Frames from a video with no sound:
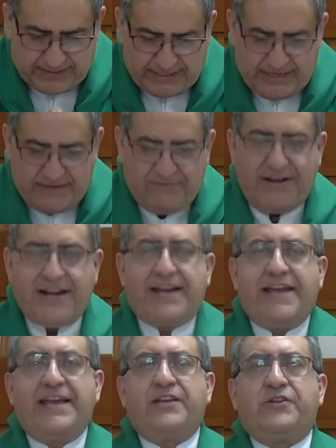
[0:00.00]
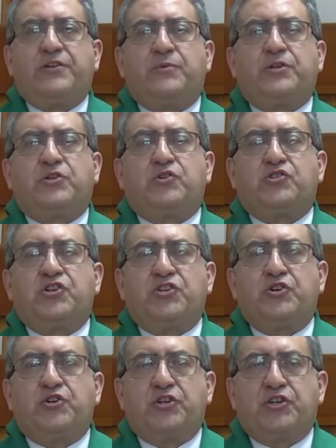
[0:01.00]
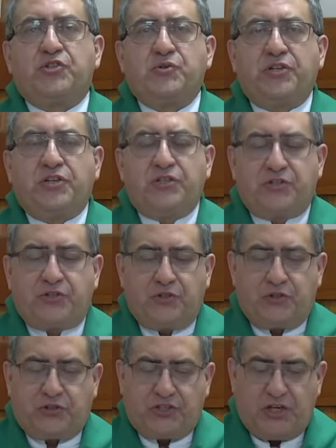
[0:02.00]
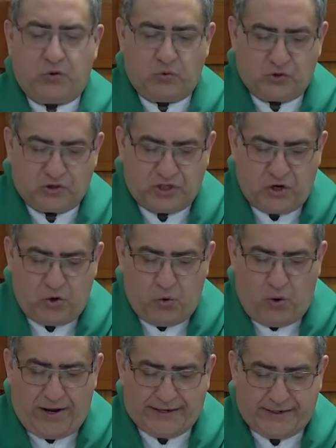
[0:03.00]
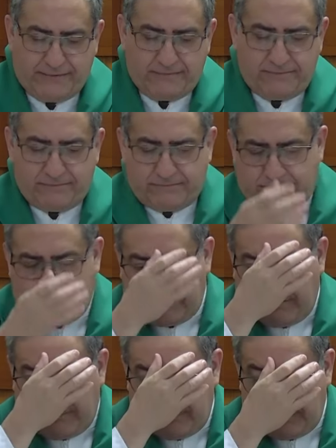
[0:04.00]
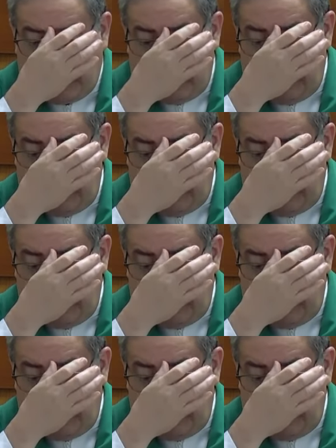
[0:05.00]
Evangelio de nuestro Señor Jesucristo según San Juan. Gloria a ti, Señor.